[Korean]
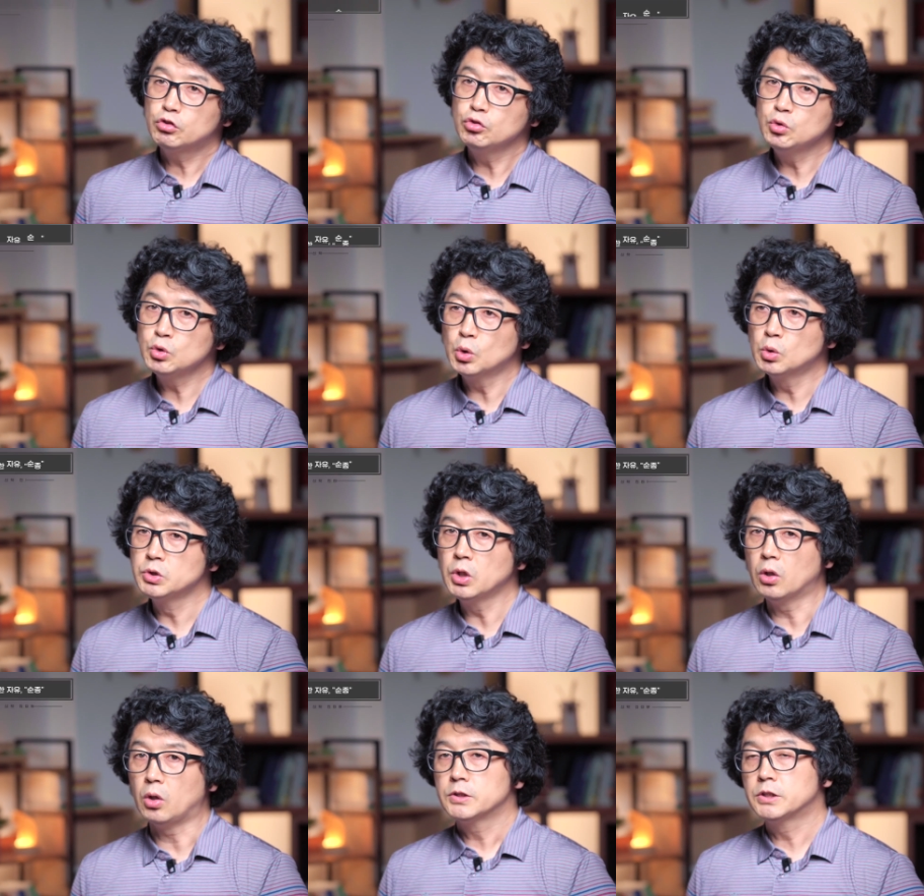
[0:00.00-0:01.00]

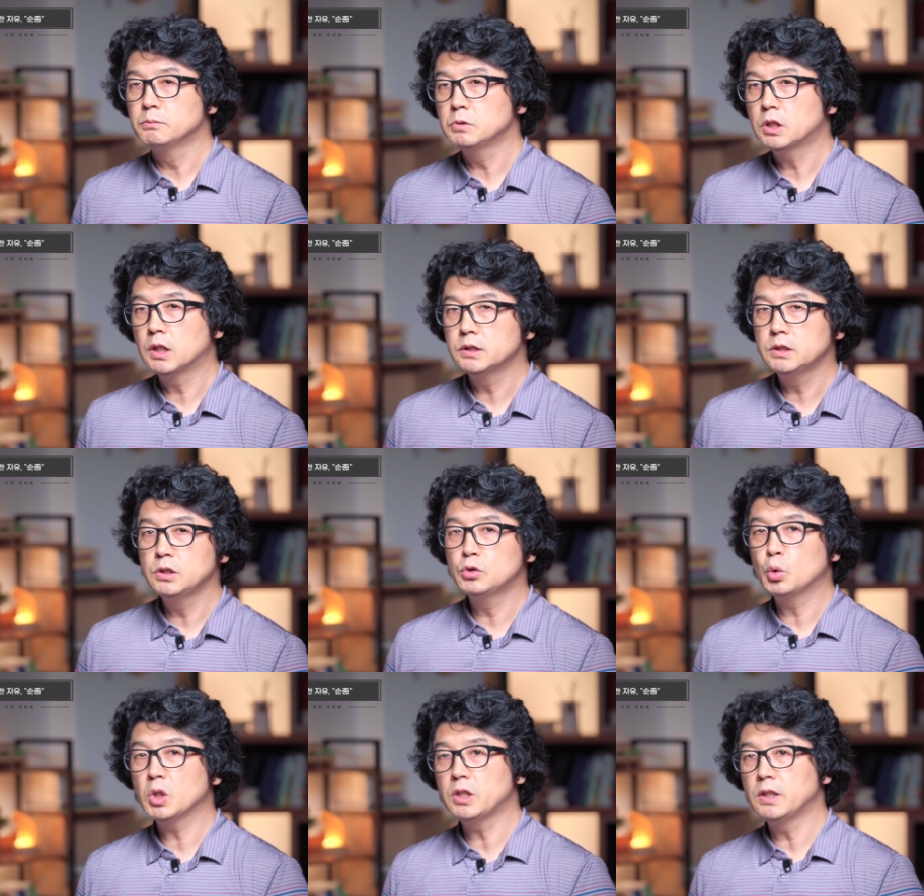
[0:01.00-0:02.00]
순종은요, 지금까지
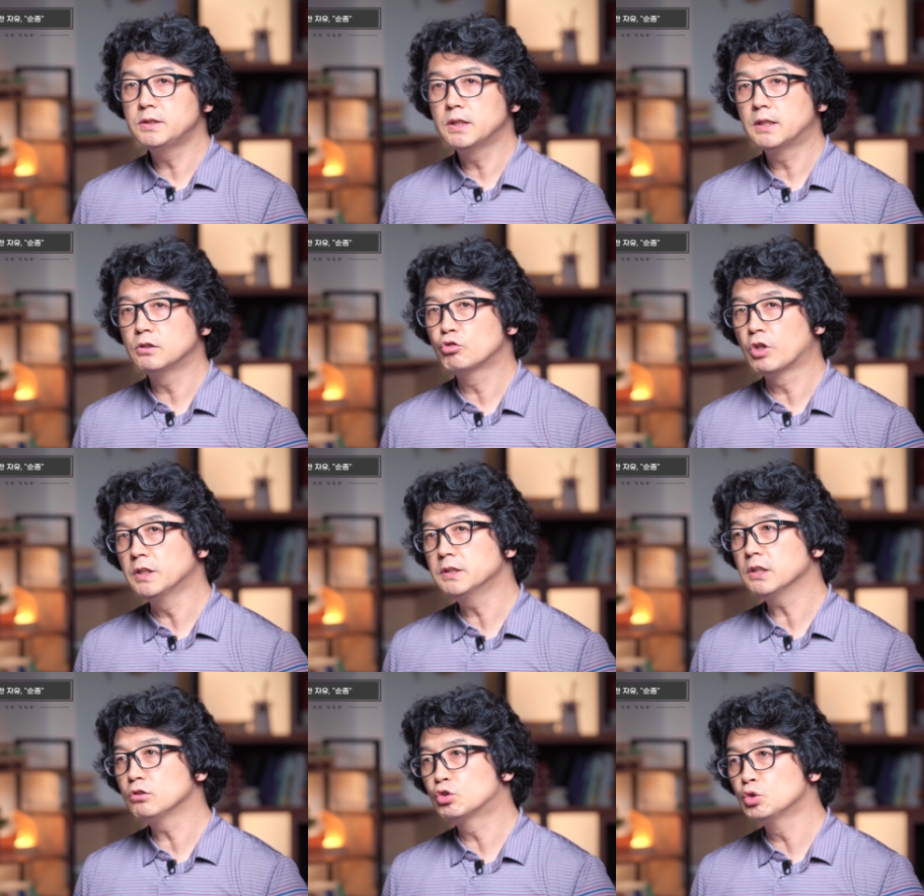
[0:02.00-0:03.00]
소개되지 않은
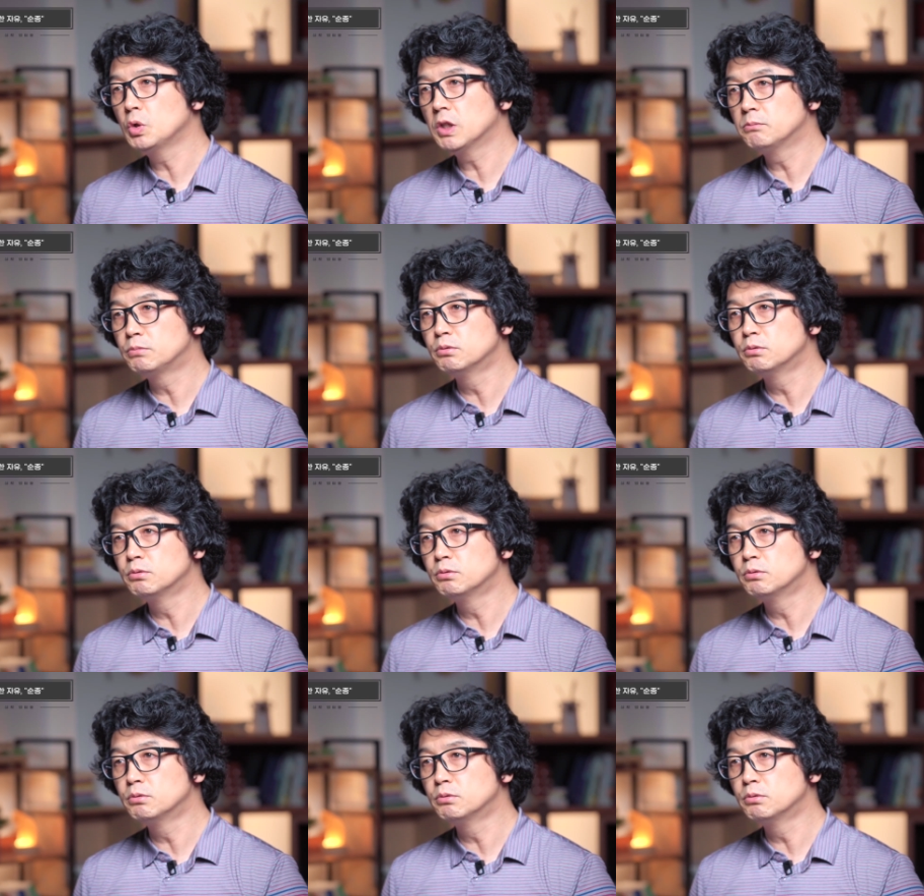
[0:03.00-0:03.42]
굉장히 중요한